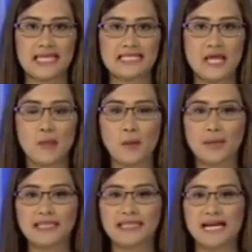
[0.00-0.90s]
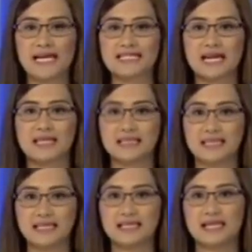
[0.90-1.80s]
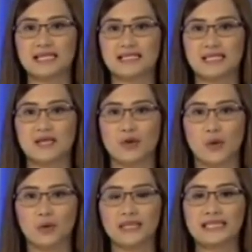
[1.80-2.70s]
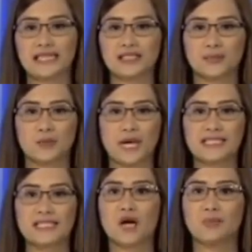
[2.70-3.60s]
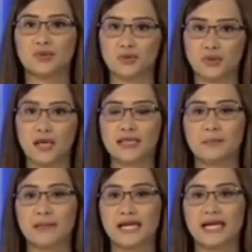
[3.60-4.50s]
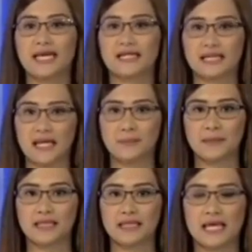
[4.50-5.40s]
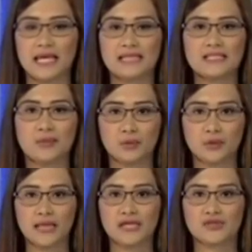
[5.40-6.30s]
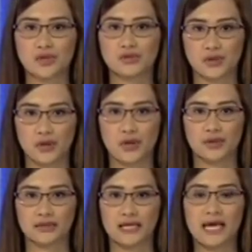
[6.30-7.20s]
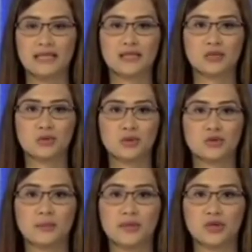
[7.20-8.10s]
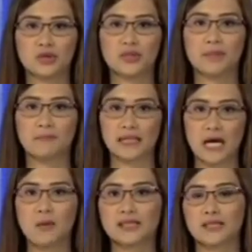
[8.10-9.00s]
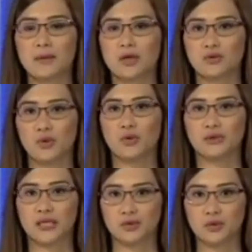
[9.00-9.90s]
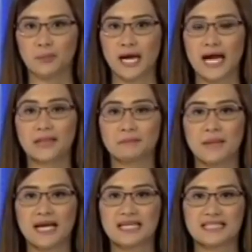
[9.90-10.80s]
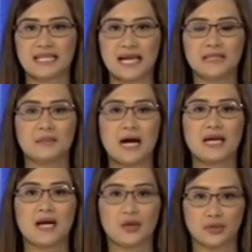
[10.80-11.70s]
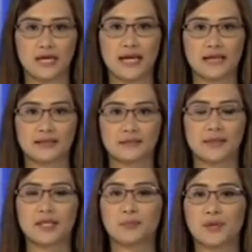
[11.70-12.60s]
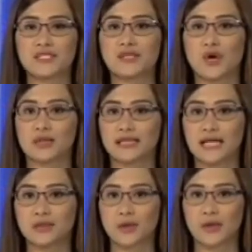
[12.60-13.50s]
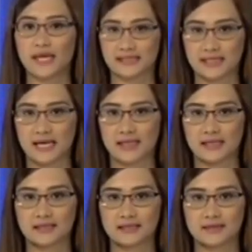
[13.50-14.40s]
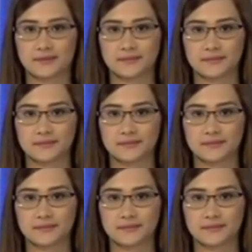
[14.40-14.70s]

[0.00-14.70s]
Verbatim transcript: Sa ibang balita, isang hinihinalang sinkhole ang natagpuan sa kabundukan ng barangay Kalapi sa Bulan, Sorsogon. Nagdulot umano ito ng malawak na pagguho ng lupa at pagkasira ng mga kakahuyan. May report si Orlando Encinares.